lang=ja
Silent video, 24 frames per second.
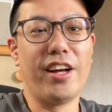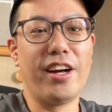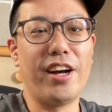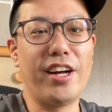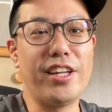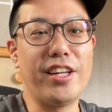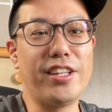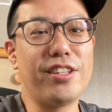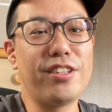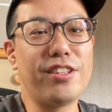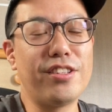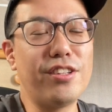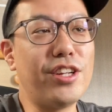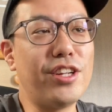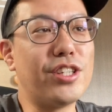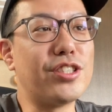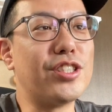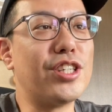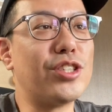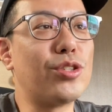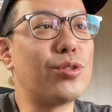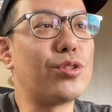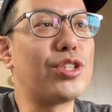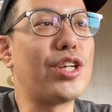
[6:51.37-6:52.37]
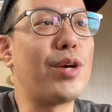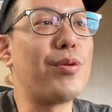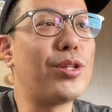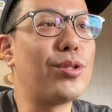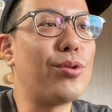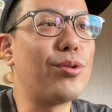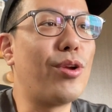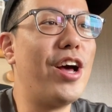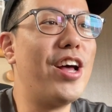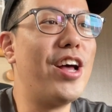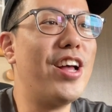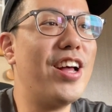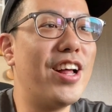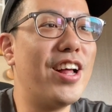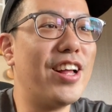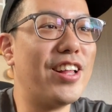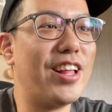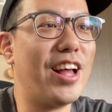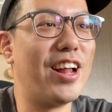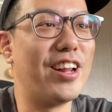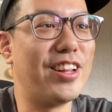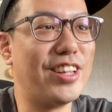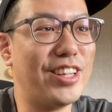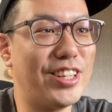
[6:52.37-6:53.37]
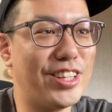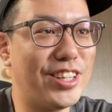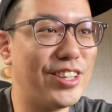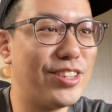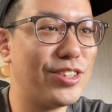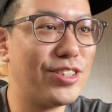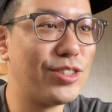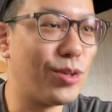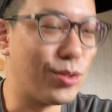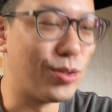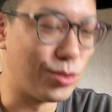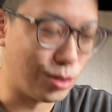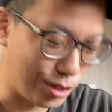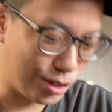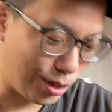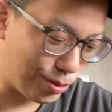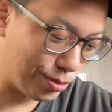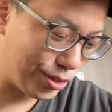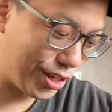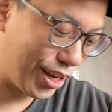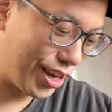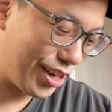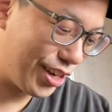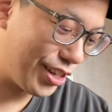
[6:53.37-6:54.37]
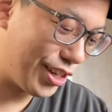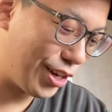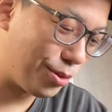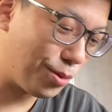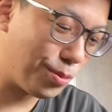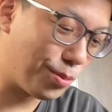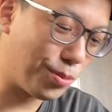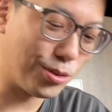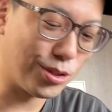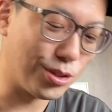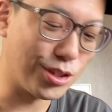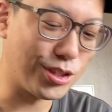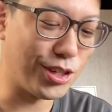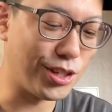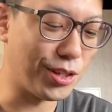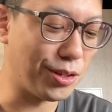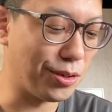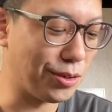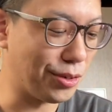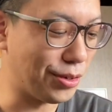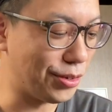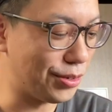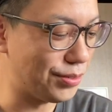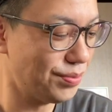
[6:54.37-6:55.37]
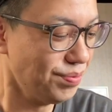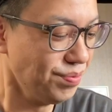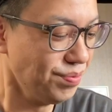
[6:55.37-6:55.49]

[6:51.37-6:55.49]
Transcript: はい。ではですね、ちょっと喋っとる間に、そろそろ多分結果出ると思うんですけど、